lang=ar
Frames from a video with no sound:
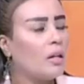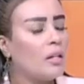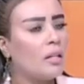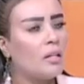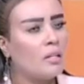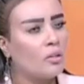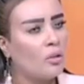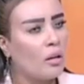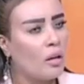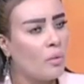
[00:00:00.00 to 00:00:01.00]
آه، نيجي
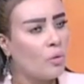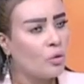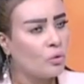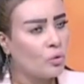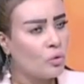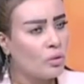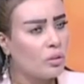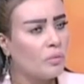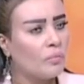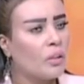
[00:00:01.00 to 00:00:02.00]
لست آه، برج
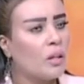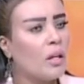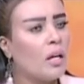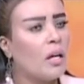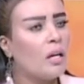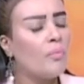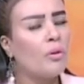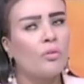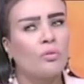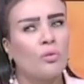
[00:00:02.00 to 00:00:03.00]
الثور
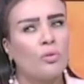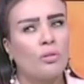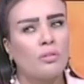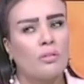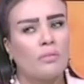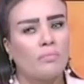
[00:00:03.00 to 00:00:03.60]
برج الثور